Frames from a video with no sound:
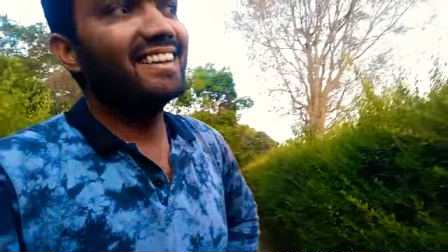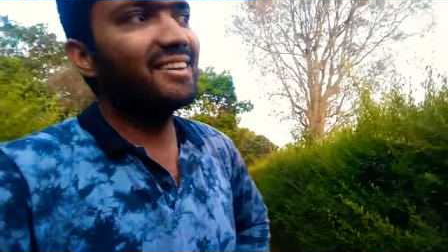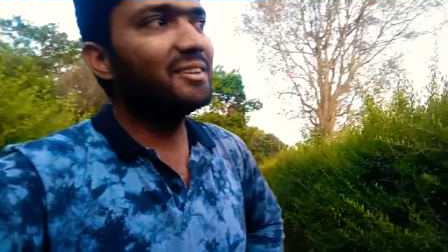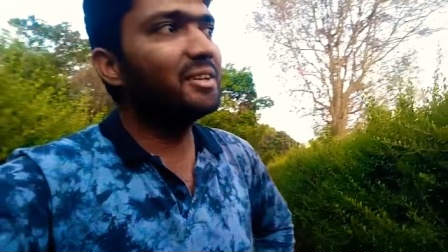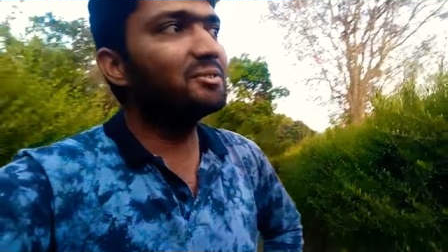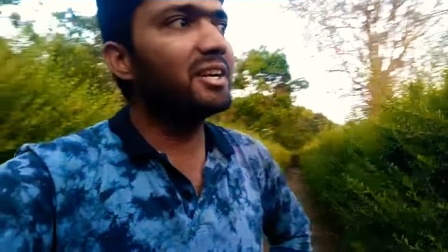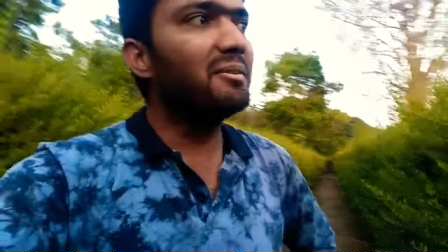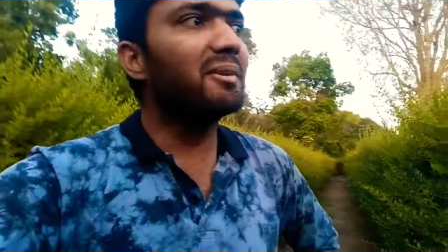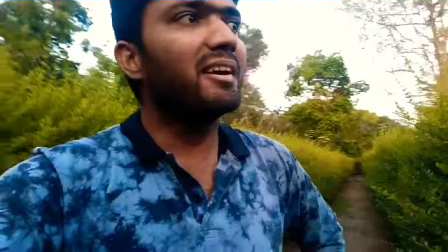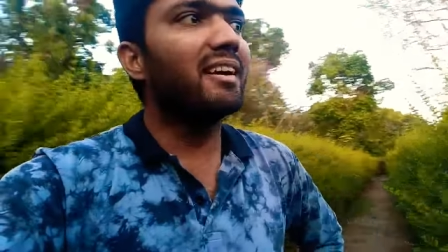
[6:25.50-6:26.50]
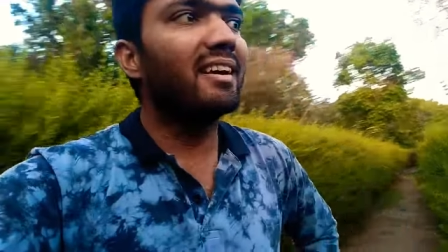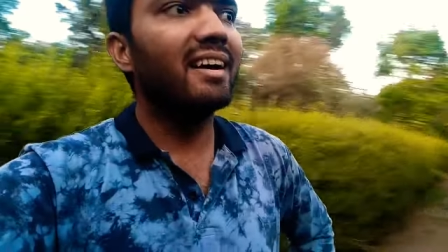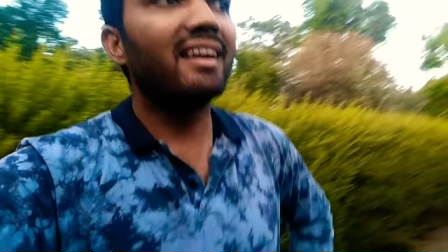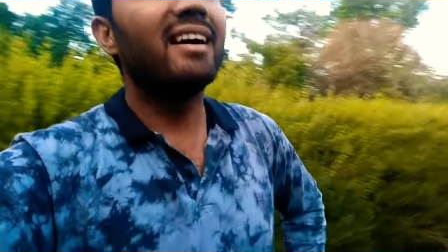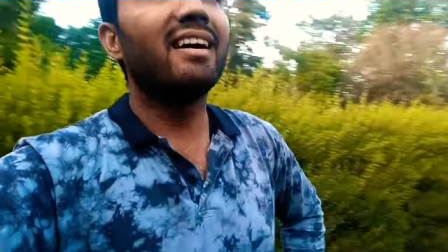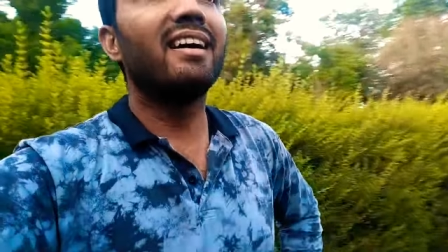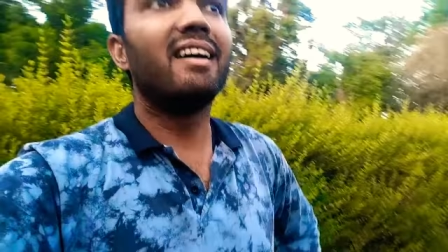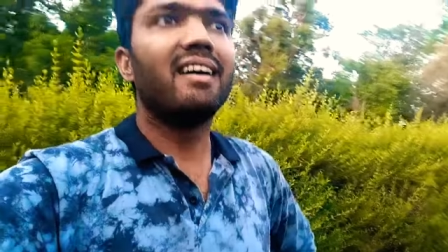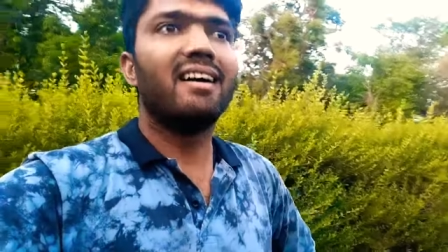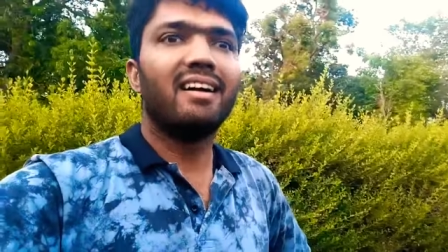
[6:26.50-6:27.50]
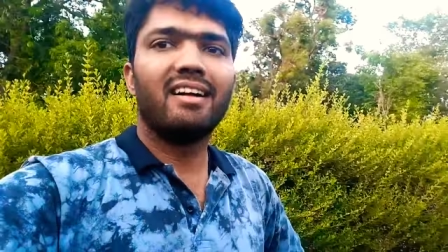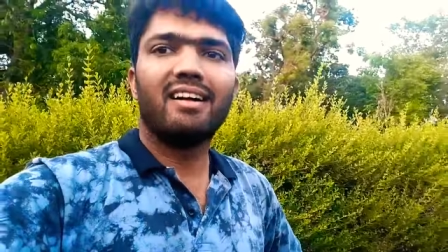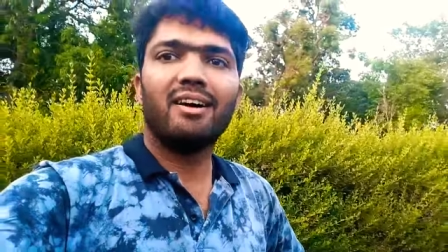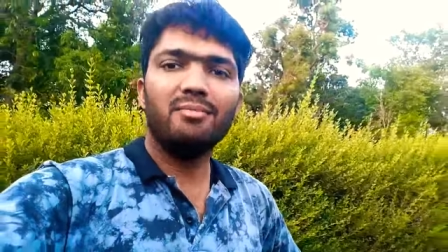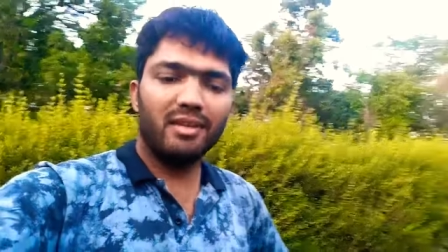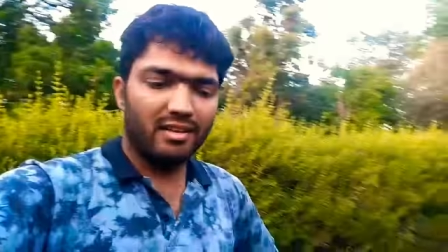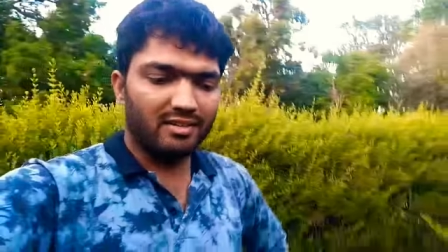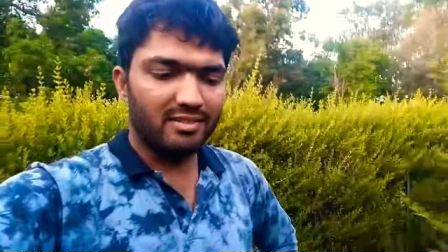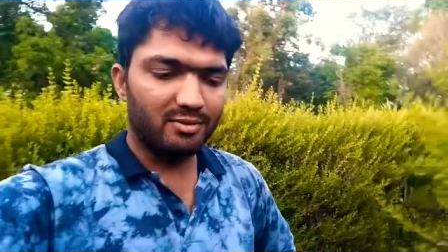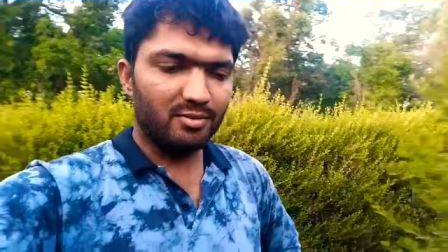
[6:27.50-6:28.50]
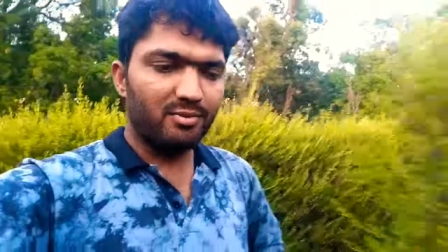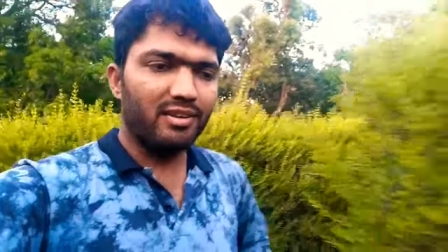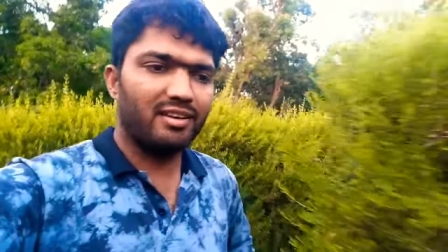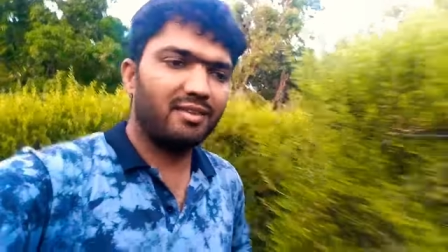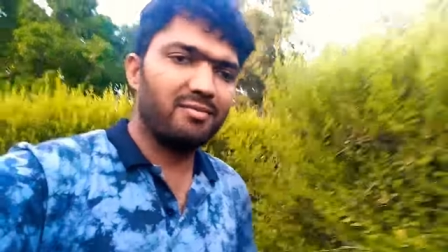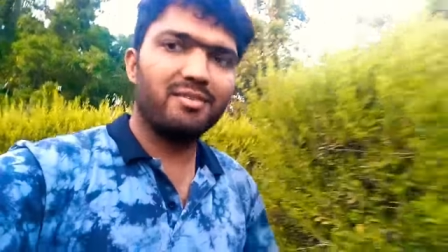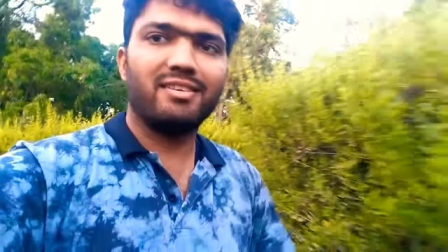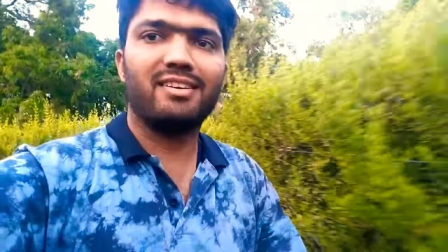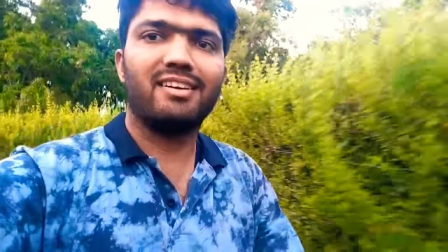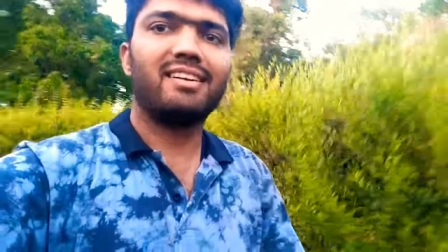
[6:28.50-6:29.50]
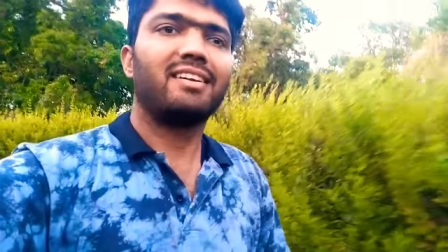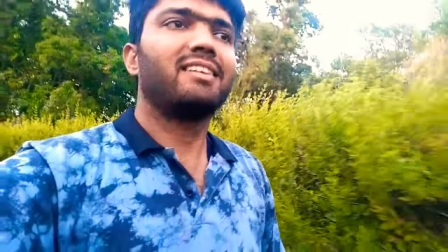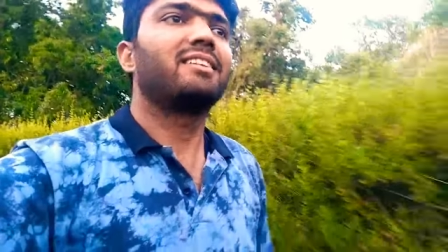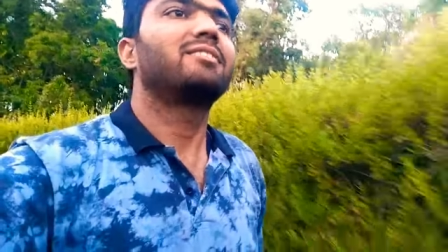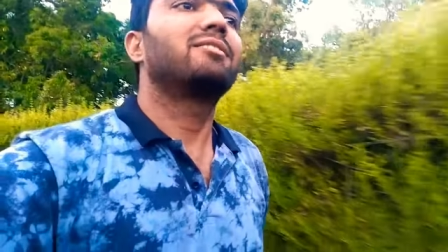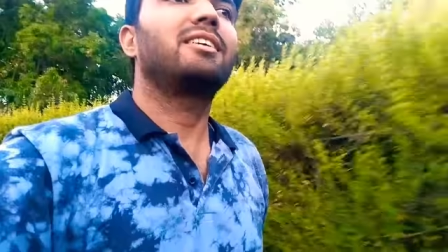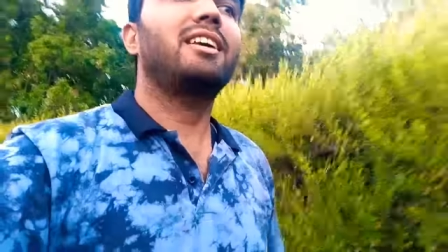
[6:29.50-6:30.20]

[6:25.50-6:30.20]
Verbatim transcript: एक और है उस साइड में हाँ। अभी एक रास्ता और मिला है और